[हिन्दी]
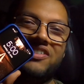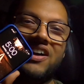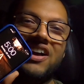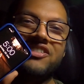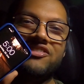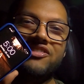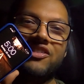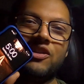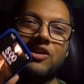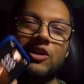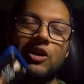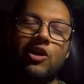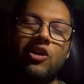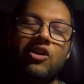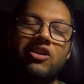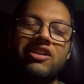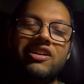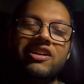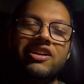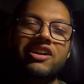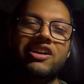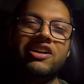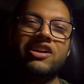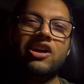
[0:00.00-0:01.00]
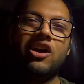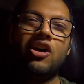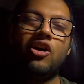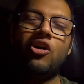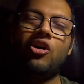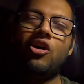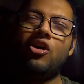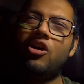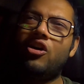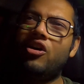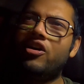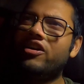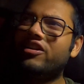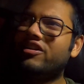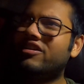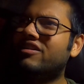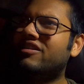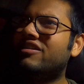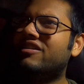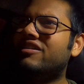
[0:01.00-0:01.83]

फाइव ओ क्लॉक और